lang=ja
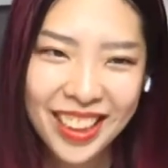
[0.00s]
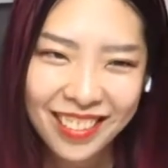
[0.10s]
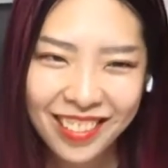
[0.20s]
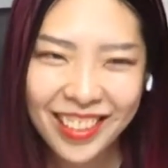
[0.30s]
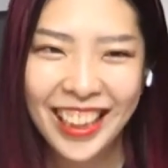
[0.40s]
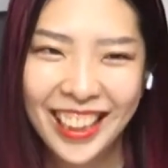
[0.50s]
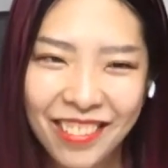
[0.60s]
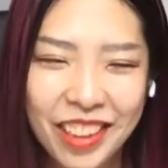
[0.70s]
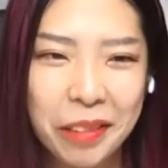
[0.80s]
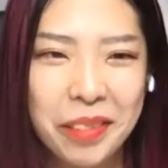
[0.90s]
見繕って言っ
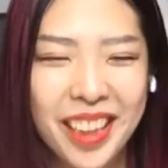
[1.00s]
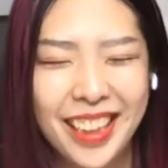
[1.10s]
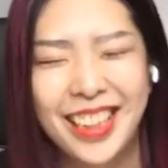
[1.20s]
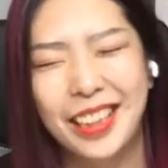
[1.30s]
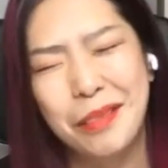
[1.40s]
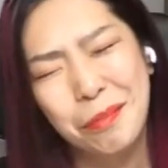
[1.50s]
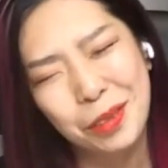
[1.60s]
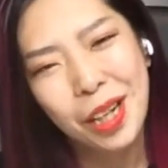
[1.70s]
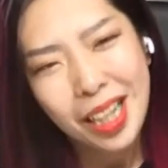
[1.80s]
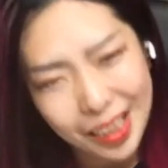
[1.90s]
てみたいなことやってたけど
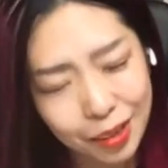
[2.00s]
も、